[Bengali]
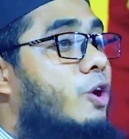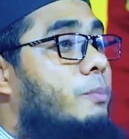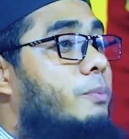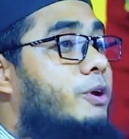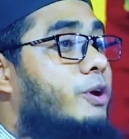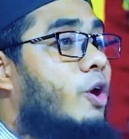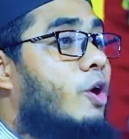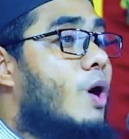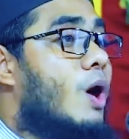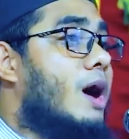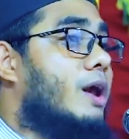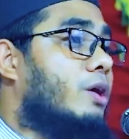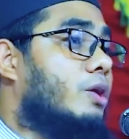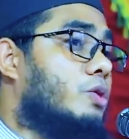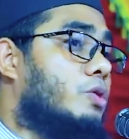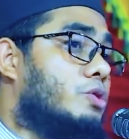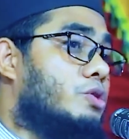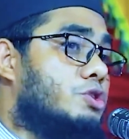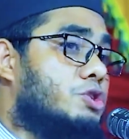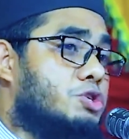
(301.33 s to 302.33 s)
নবী হওয়ার
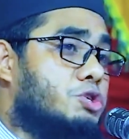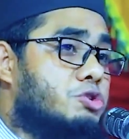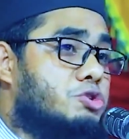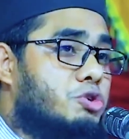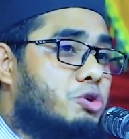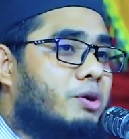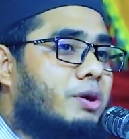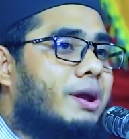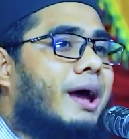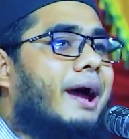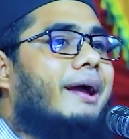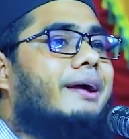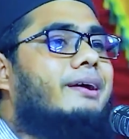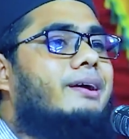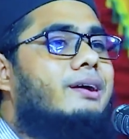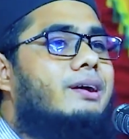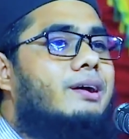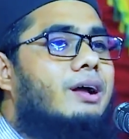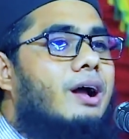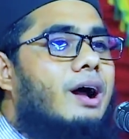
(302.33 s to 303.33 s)
কোনো সুযোগ নাই
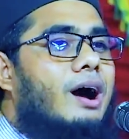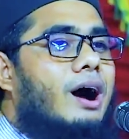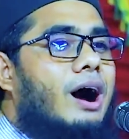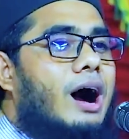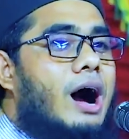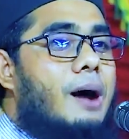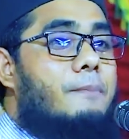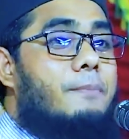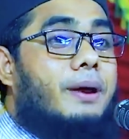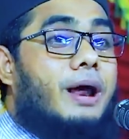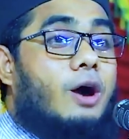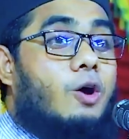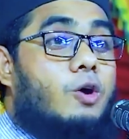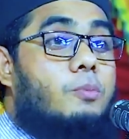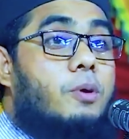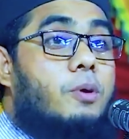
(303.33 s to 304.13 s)
আমরা